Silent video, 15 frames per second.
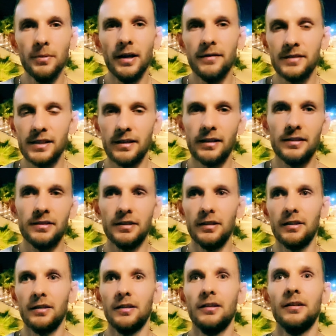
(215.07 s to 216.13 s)
о всех этих
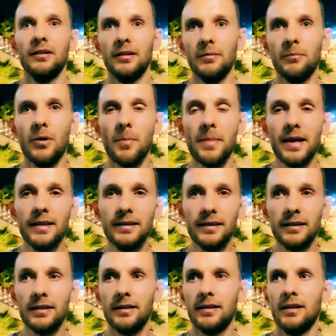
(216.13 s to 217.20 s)
э,
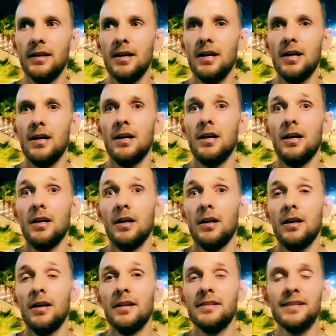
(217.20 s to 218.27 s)
моментах.
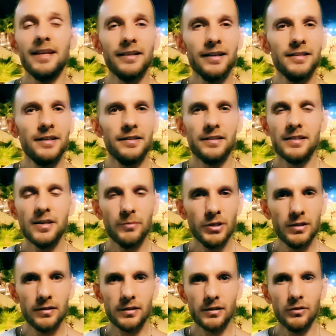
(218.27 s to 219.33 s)
Не надейтесь на
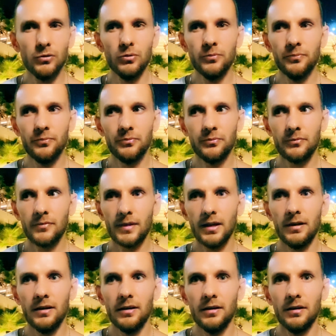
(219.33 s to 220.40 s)
медицину.
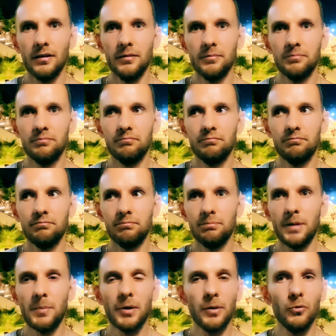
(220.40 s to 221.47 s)
Э,
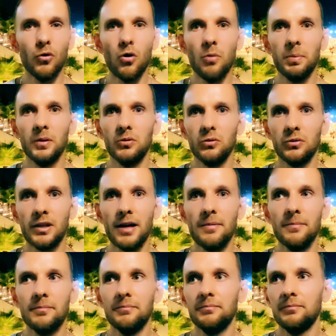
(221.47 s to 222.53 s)
по моему опыту
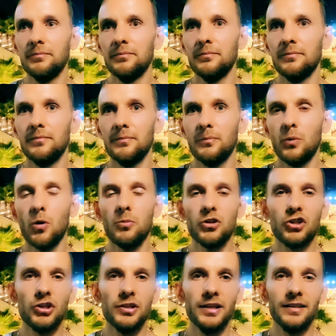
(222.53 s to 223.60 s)
там
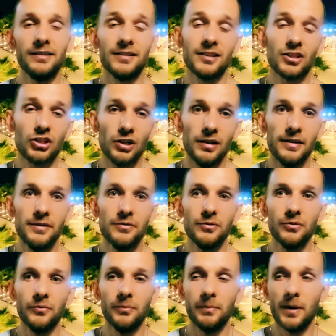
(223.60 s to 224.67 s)
помощи нет, к сожалению.
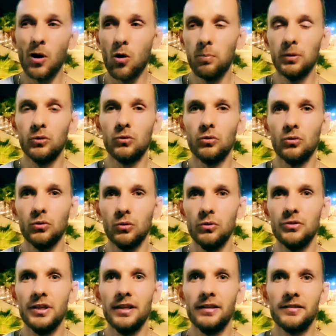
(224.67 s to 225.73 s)
По опыту
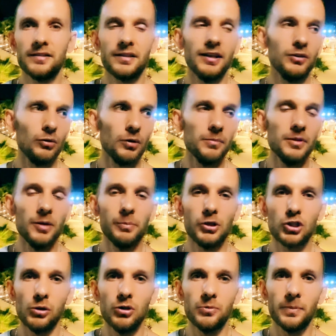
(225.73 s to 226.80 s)
людей, с которыми мне
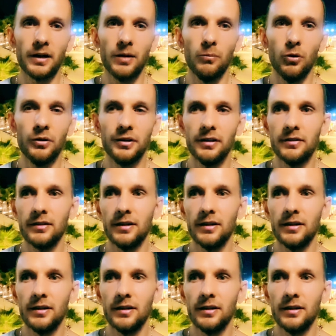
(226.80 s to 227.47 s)
пришлось поработать,